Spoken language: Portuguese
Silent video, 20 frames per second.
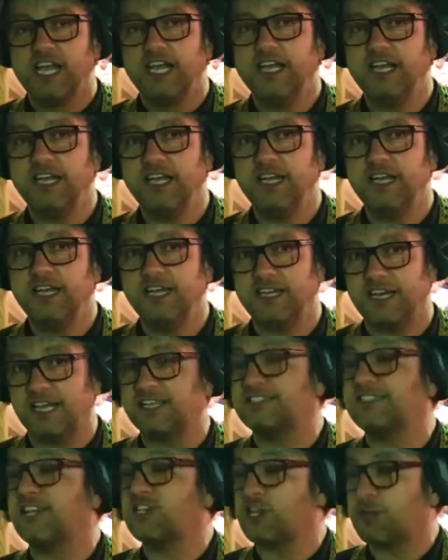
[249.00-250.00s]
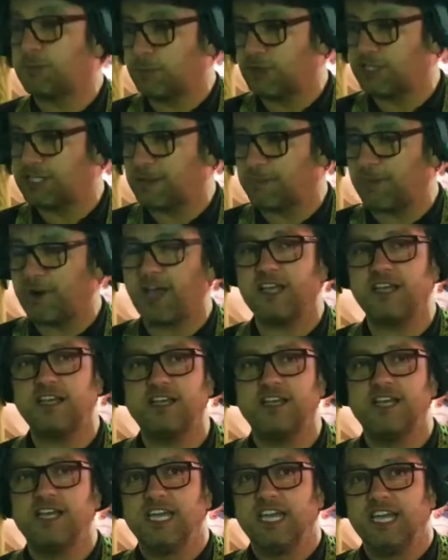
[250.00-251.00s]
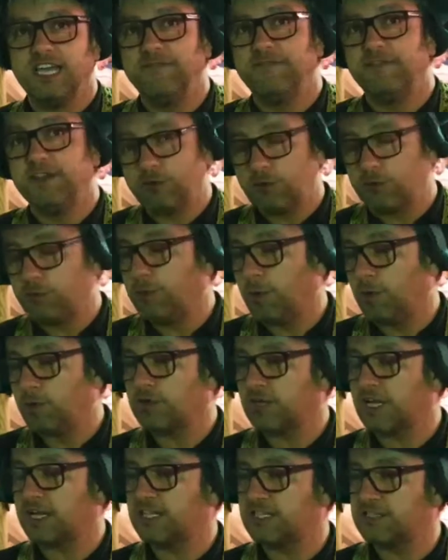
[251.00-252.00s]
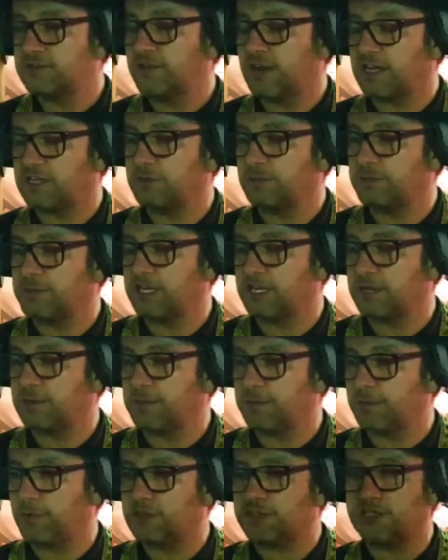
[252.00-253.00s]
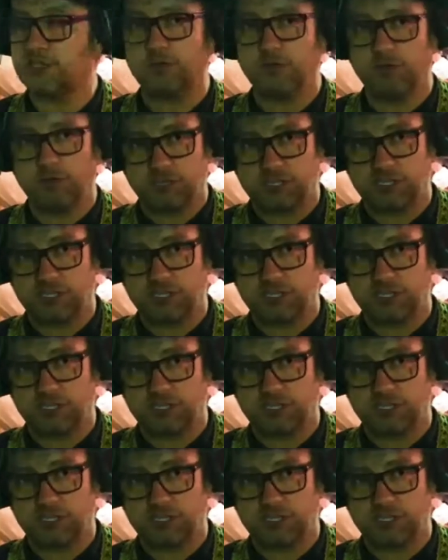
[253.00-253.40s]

eh, nem que seja depois da praia, e ver o que bom aqui se faz no Pinheiro da Bemposta com